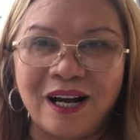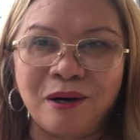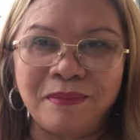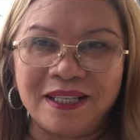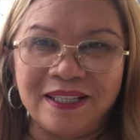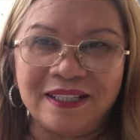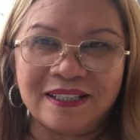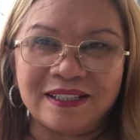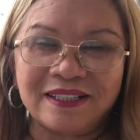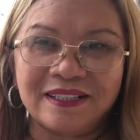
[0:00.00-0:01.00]
ở Mỹ
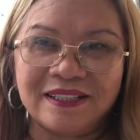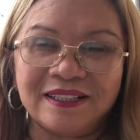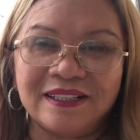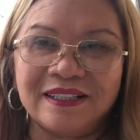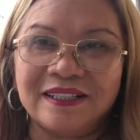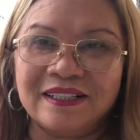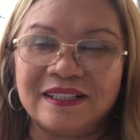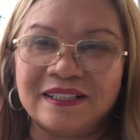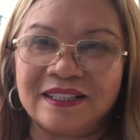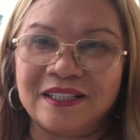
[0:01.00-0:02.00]

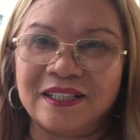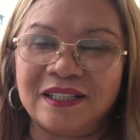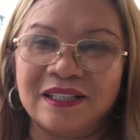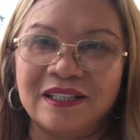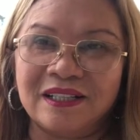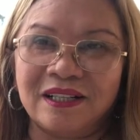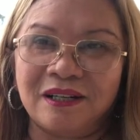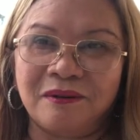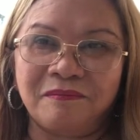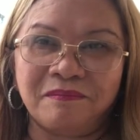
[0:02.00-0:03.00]
thì
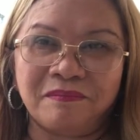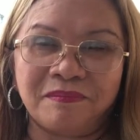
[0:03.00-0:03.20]
um,